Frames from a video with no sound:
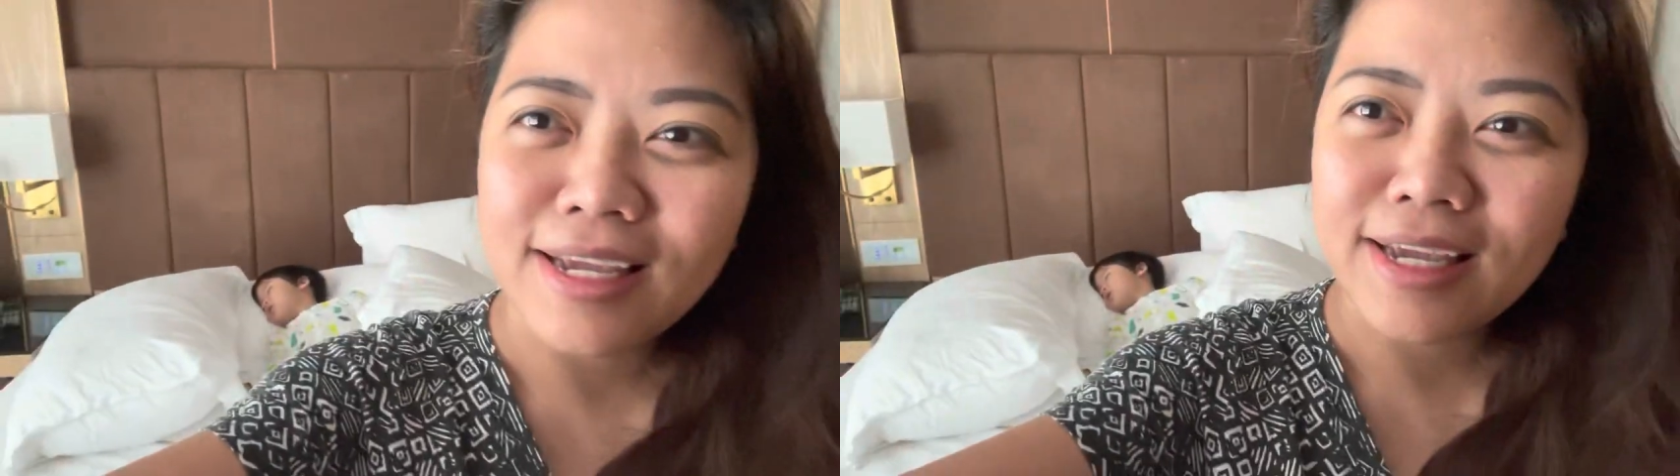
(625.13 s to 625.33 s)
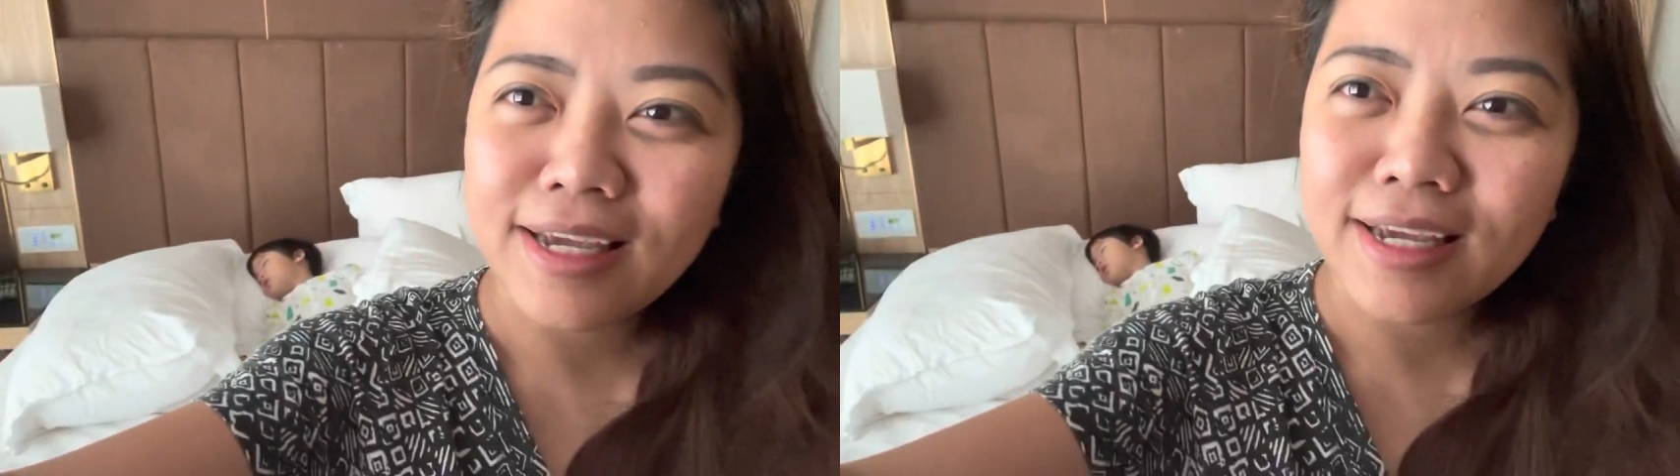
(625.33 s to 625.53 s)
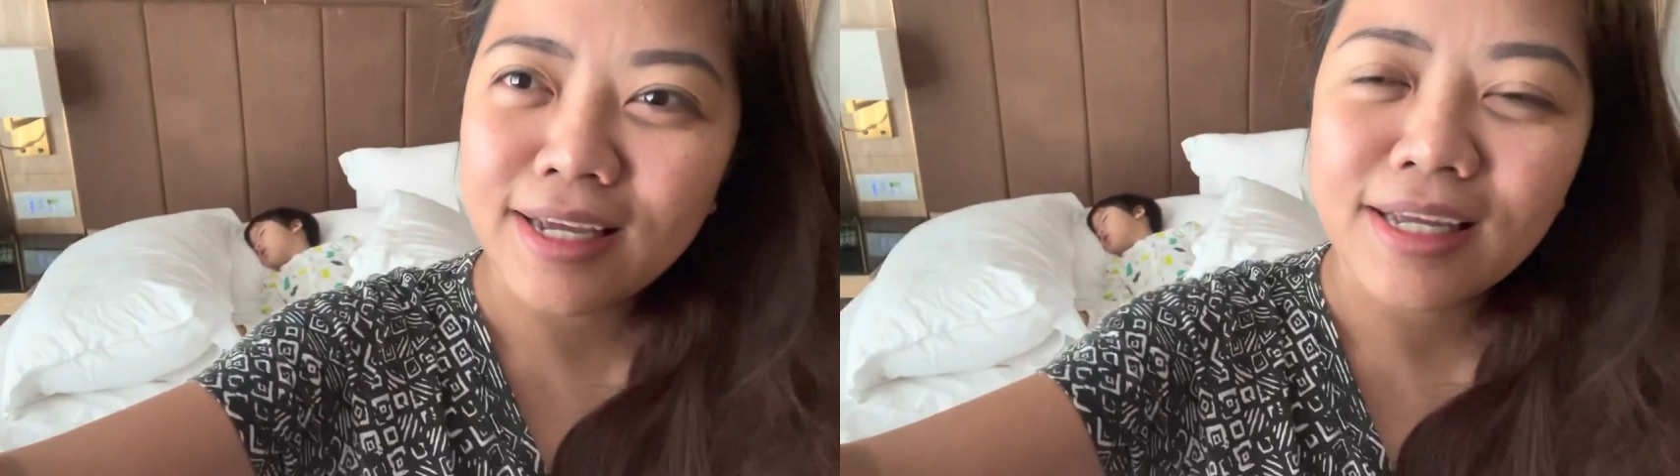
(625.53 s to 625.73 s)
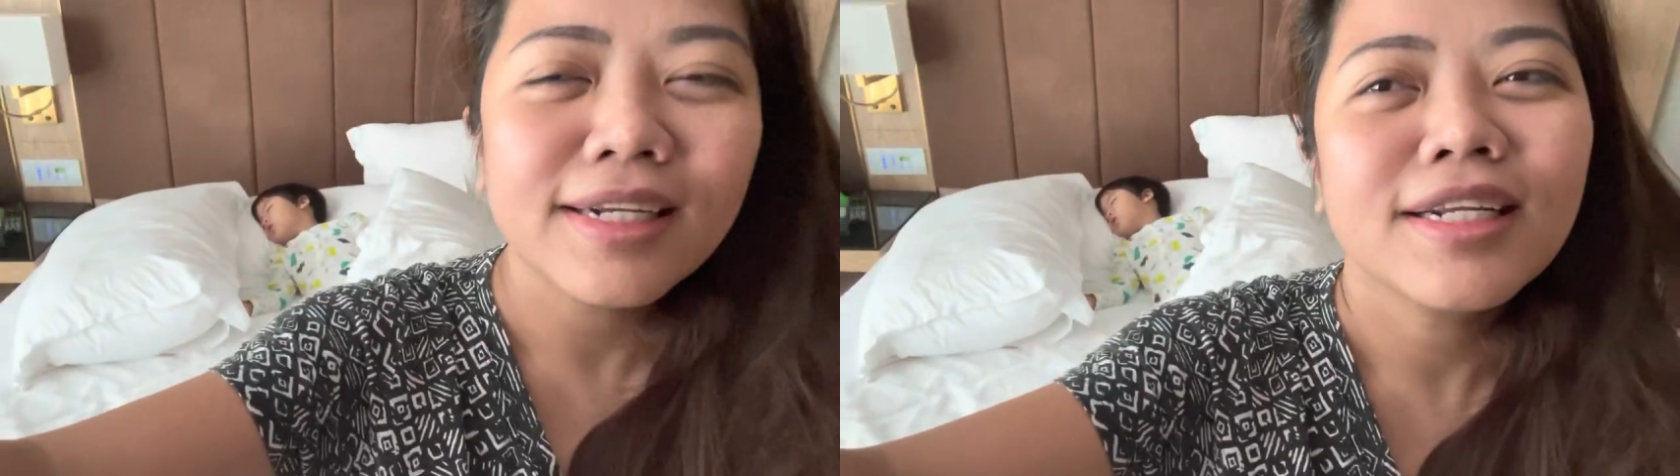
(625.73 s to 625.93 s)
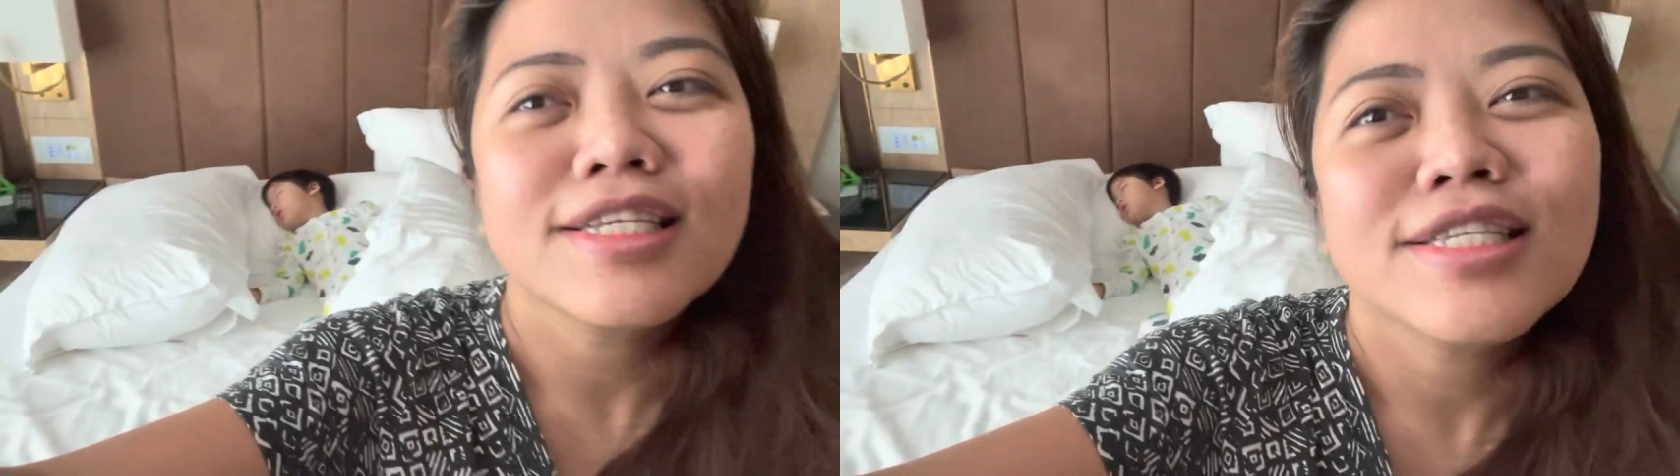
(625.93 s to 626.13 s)

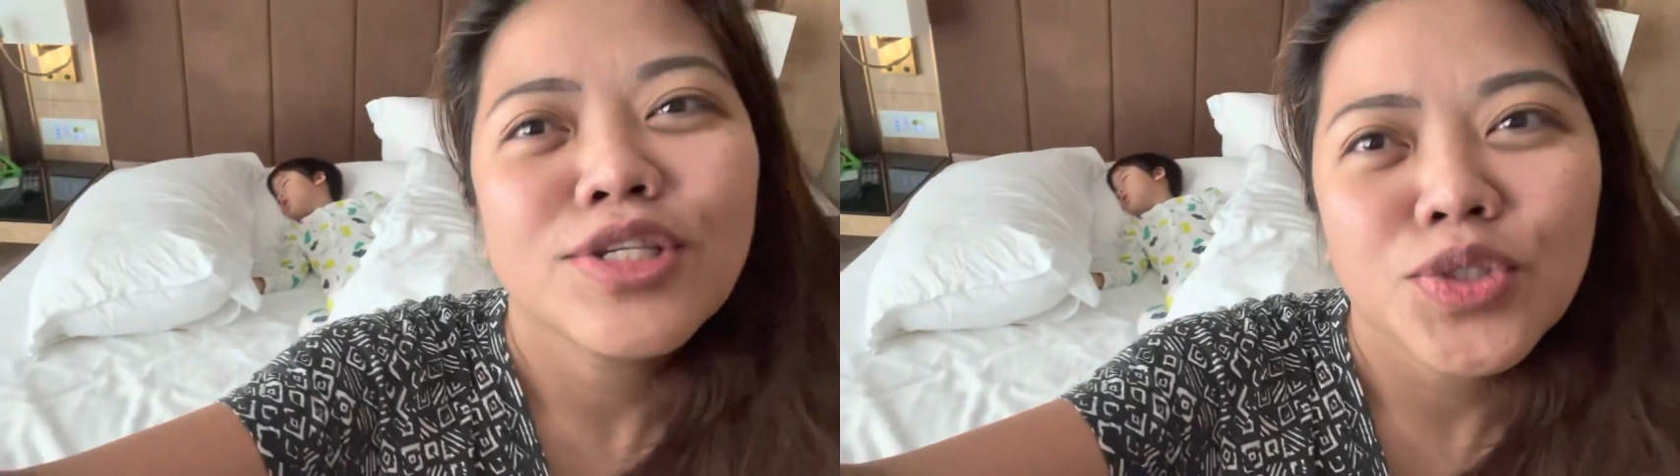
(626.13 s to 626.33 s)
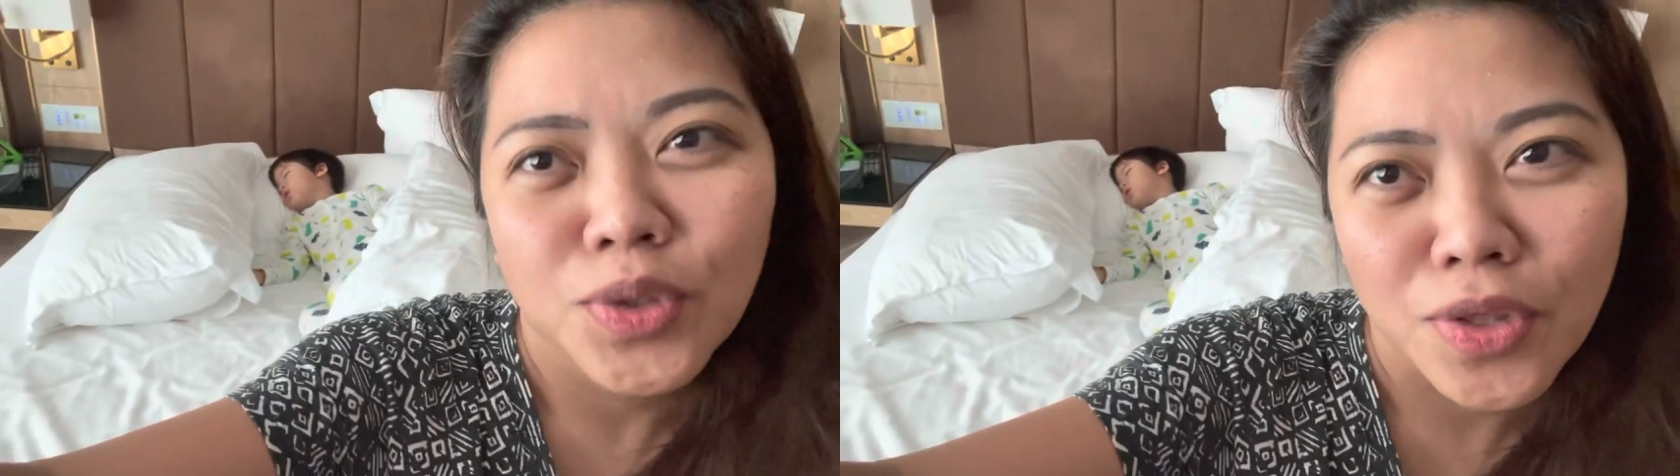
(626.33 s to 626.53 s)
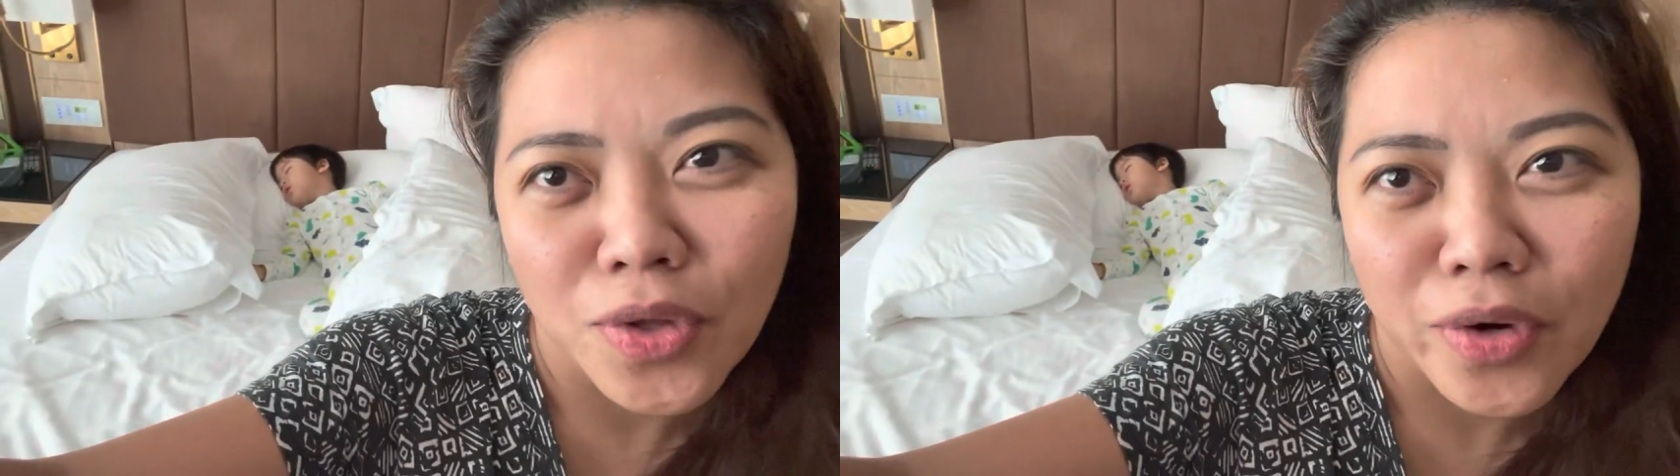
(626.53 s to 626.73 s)
And let's enjoy